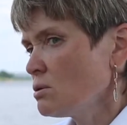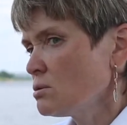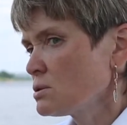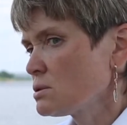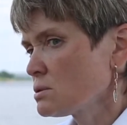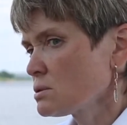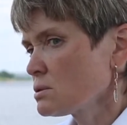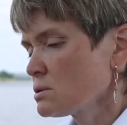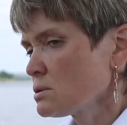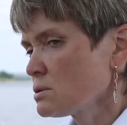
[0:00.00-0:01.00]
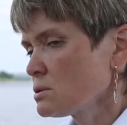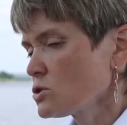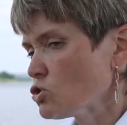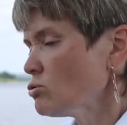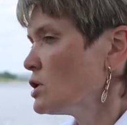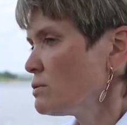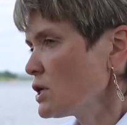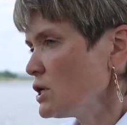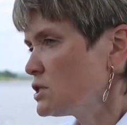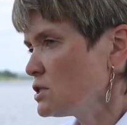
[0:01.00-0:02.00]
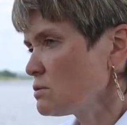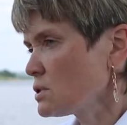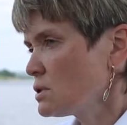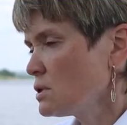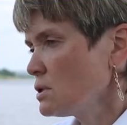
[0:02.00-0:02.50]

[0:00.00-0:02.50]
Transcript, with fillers: от э, школьного коллектива